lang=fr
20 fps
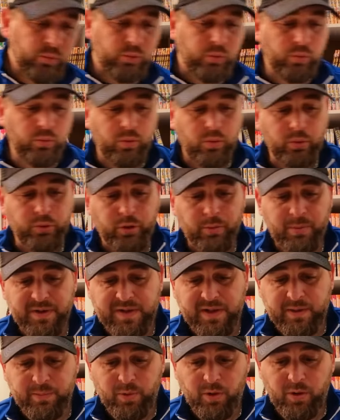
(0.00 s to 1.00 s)
coup,
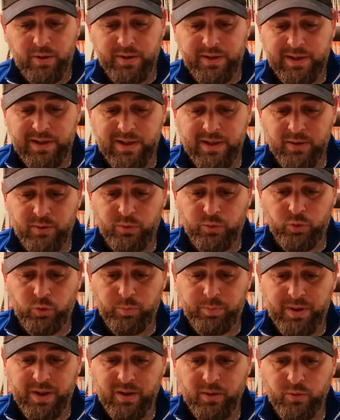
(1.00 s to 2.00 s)
automatiquement, il est
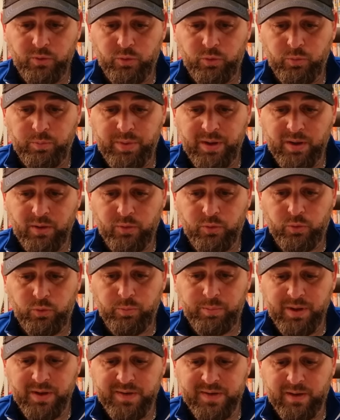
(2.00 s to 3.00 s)
super, super,
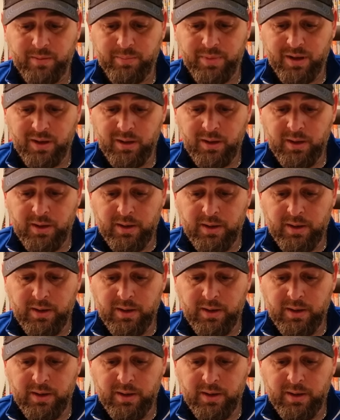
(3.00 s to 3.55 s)
super sympa.